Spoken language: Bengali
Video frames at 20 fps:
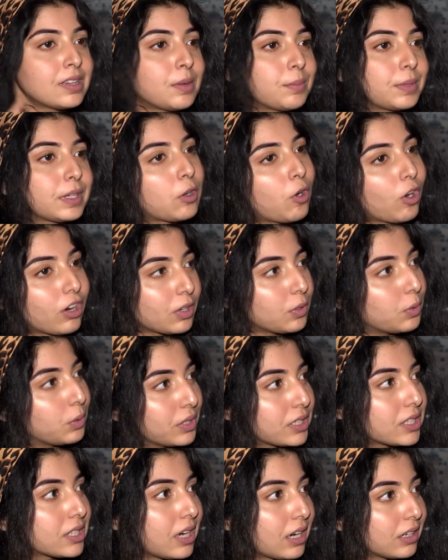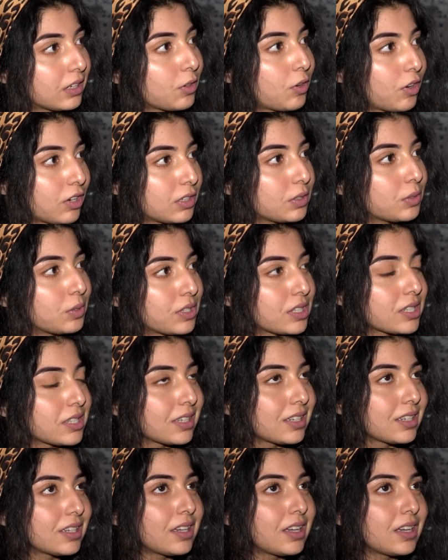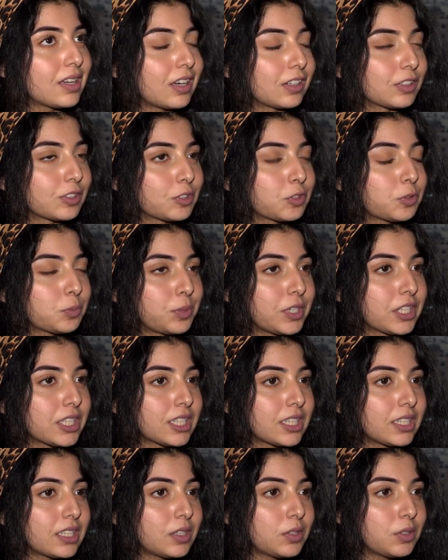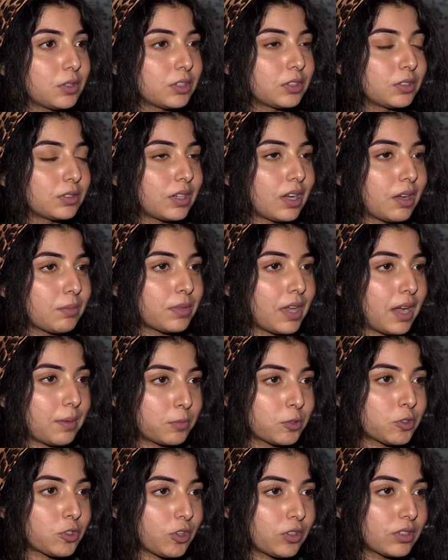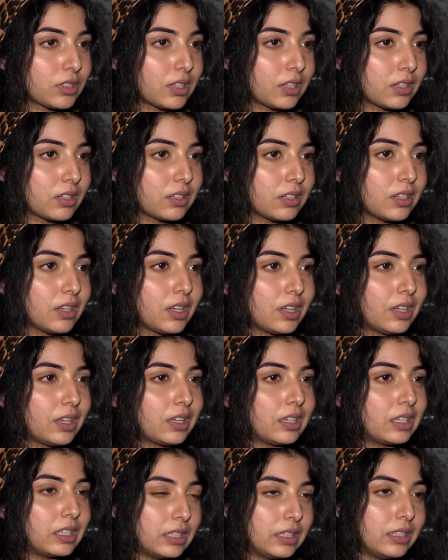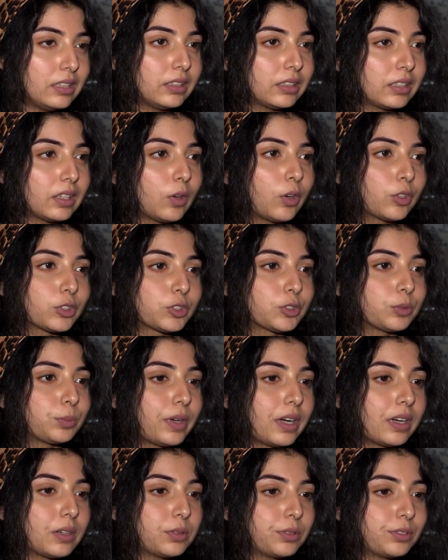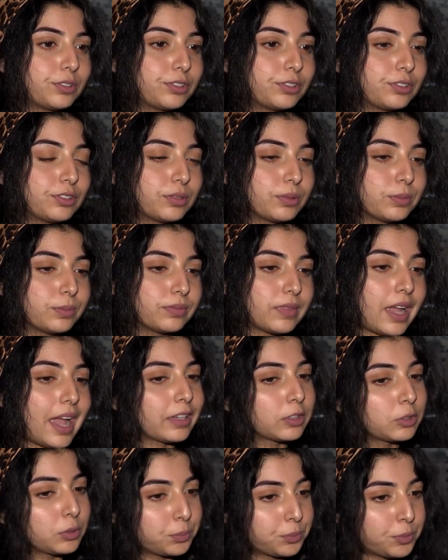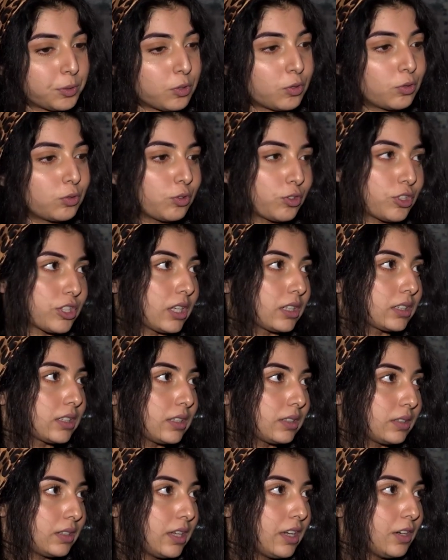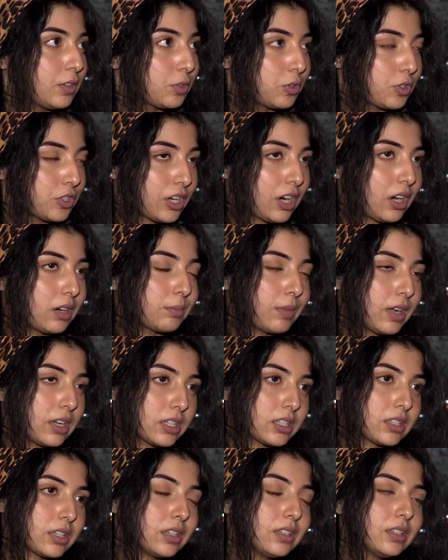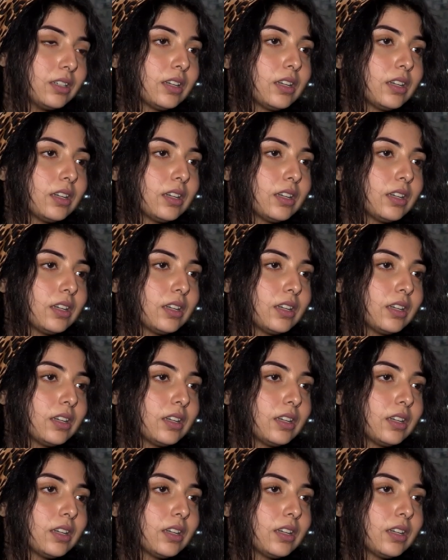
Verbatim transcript: মানে করা হয়েছে রান্না করা হয়েছে কারণ স্পেশালি হলো আমি আমার সঙ্গে ঈদ অথবা হলো একদম পুরো রোজাটা হ্যাঁ রোজার মাসটা